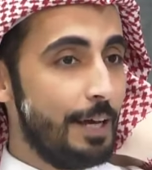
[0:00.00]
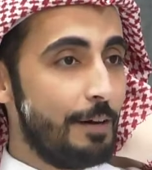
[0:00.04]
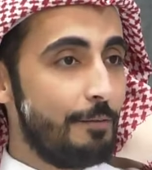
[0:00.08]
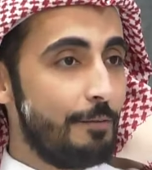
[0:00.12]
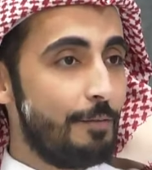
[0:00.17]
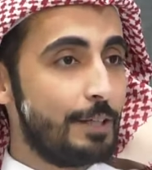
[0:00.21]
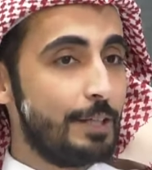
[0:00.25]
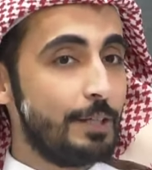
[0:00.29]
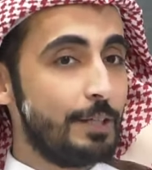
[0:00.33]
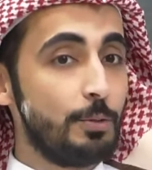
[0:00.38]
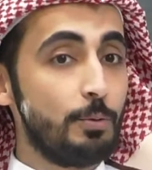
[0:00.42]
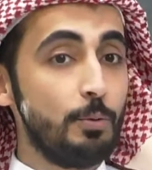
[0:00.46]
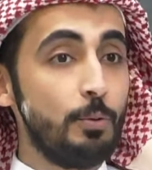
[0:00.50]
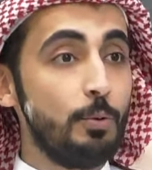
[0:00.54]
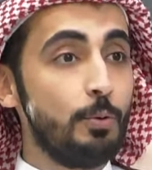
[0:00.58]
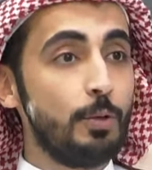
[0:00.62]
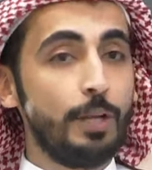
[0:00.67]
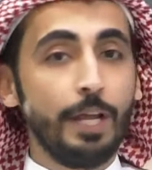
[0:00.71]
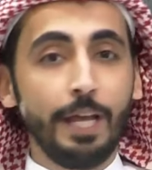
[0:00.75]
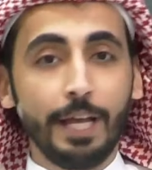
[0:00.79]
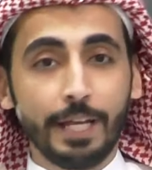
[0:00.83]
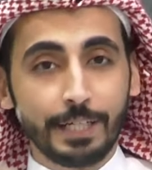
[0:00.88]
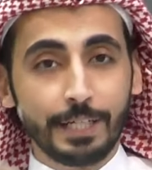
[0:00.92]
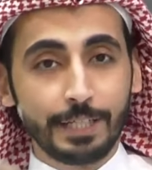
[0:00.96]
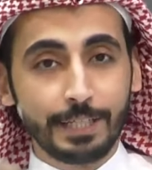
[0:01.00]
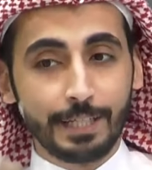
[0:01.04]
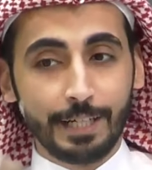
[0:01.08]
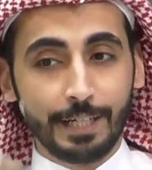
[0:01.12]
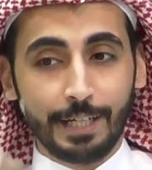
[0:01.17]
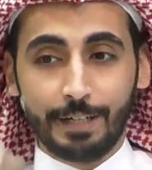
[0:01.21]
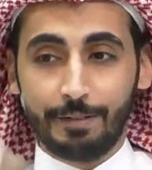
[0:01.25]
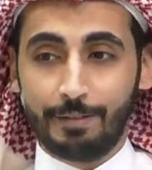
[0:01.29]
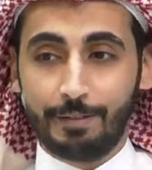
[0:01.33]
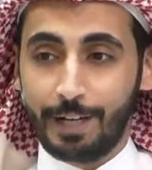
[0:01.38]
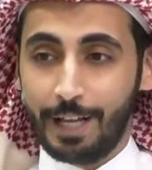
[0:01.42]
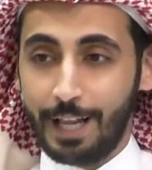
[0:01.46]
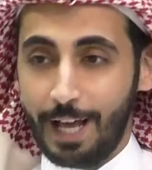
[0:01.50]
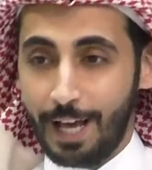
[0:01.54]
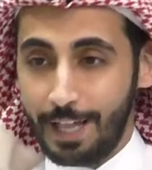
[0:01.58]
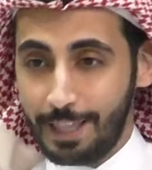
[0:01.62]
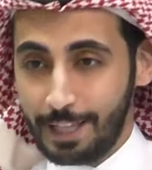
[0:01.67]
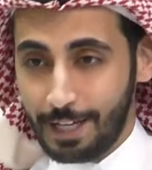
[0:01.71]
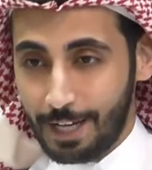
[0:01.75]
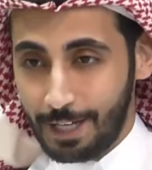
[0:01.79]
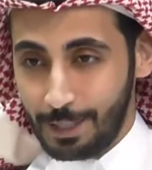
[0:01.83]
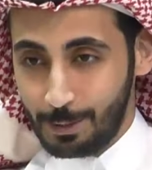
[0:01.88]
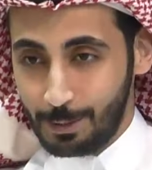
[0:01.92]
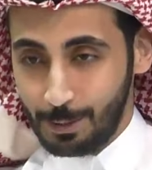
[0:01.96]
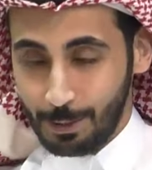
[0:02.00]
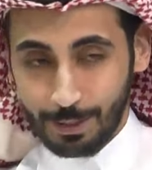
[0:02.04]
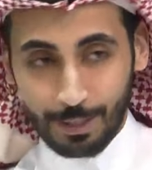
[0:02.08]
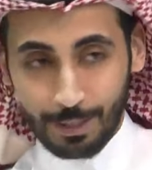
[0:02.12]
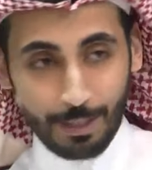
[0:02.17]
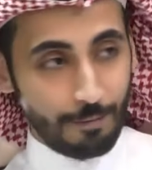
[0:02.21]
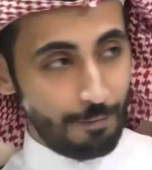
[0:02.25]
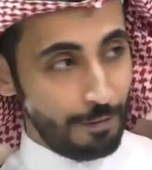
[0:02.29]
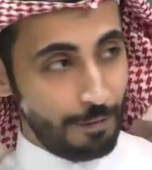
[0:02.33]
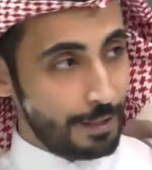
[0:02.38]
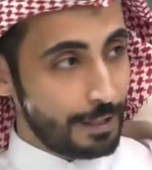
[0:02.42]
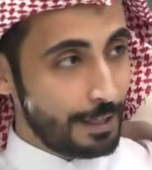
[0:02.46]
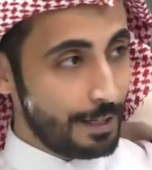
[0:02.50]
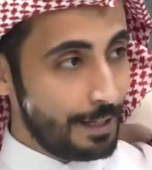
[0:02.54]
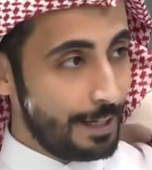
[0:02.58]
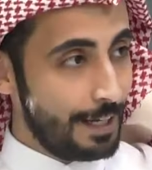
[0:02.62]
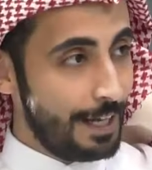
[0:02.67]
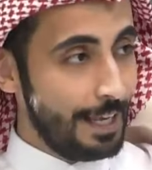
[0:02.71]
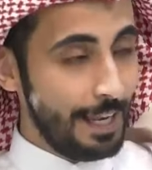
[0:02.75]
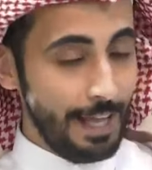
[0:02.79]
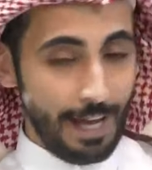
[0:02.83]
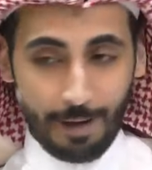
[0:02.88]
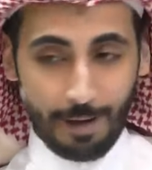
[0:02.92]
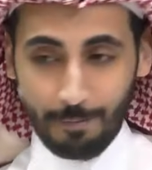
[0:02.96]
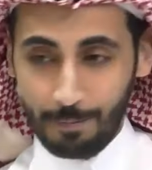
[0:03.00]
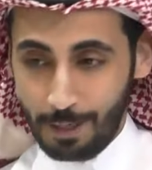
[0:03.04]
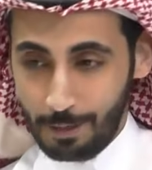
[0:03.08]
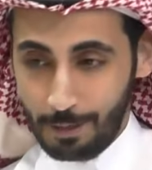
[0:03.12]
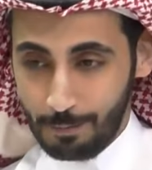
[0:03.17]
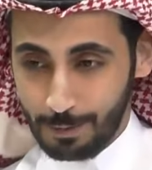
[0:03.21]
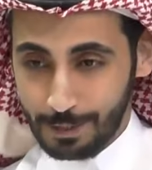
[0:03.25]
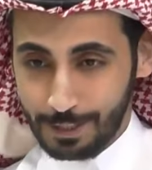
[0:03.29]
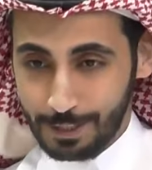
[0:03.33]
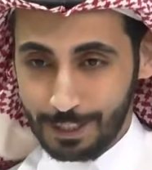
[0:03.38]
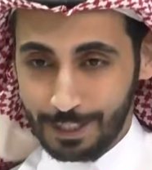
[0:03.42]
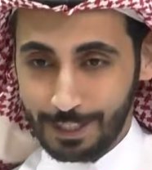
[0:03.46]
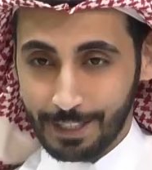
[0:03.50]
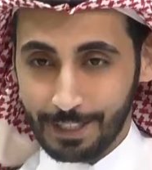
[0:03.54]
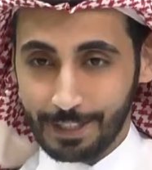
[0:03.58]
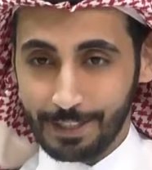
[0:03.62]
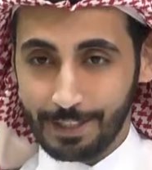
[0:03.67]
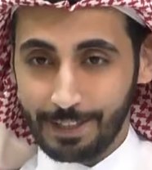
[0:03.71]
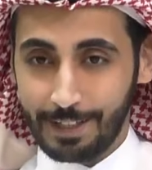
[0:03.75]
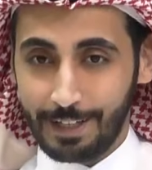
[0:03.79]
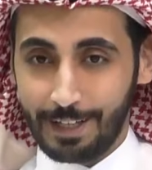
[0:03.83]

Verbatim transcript: فتقول له ليش فقال هذا قد يعطيك فكرة هل العامل البسيط